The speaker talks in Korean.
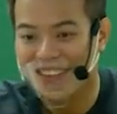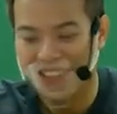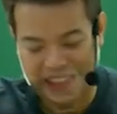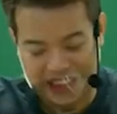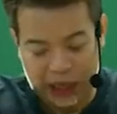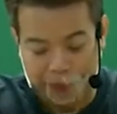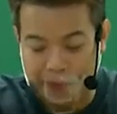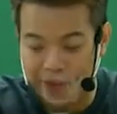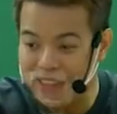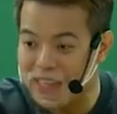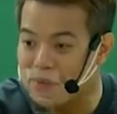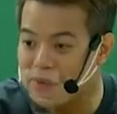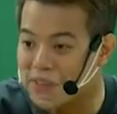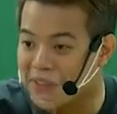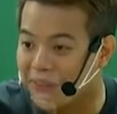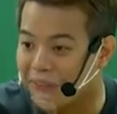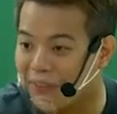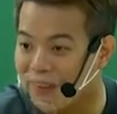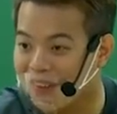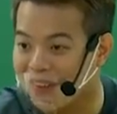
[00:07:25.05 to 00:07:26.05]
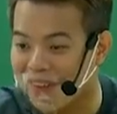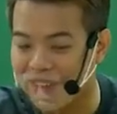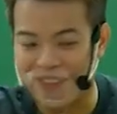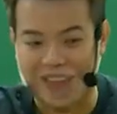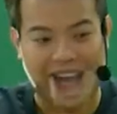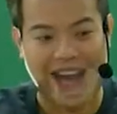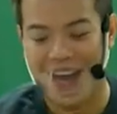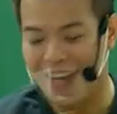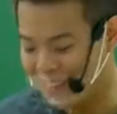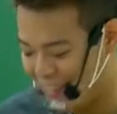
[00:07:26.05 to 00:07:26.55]
지갑 꺼내면서
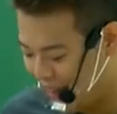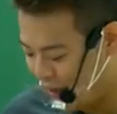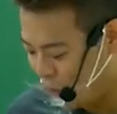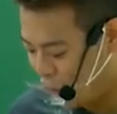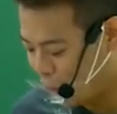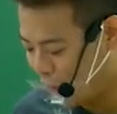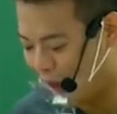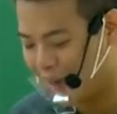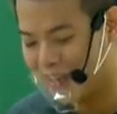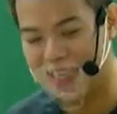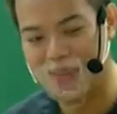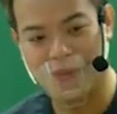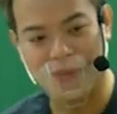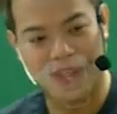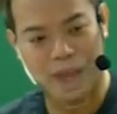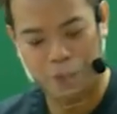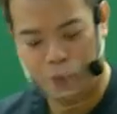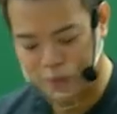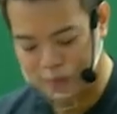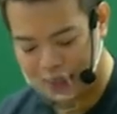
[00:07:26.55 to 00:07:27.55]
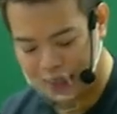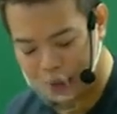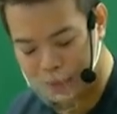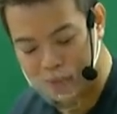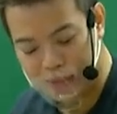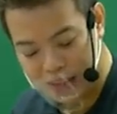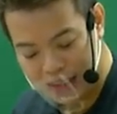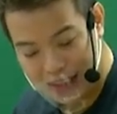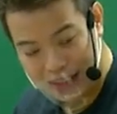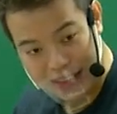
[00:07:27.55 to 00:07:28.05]
그때 아, 네 고객님 이렇게
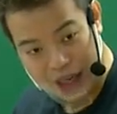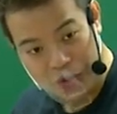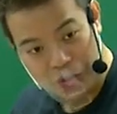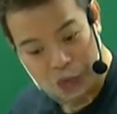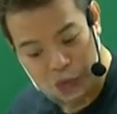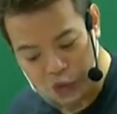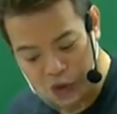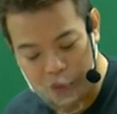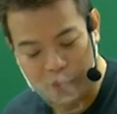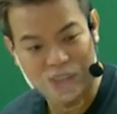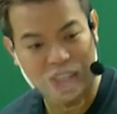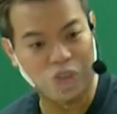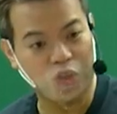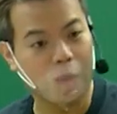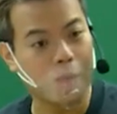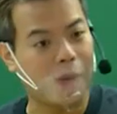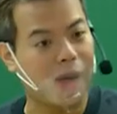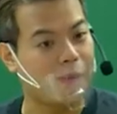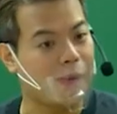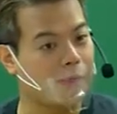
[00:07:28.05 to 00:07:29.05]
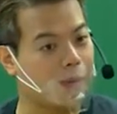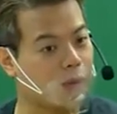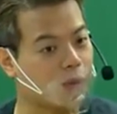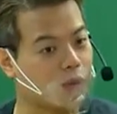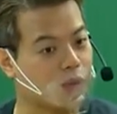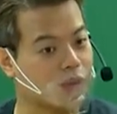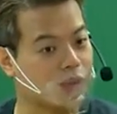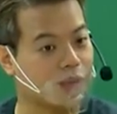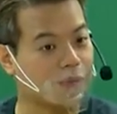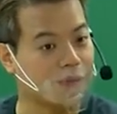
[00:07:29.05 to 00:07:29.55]
포장하면서 이게 제일 좋은 겁니다. 1,800만 원
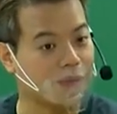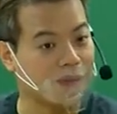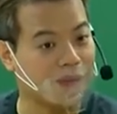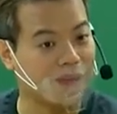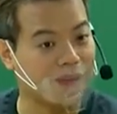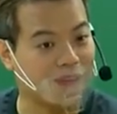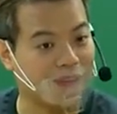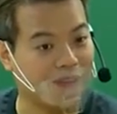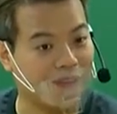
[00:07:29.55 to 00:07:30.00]
이러더라고요.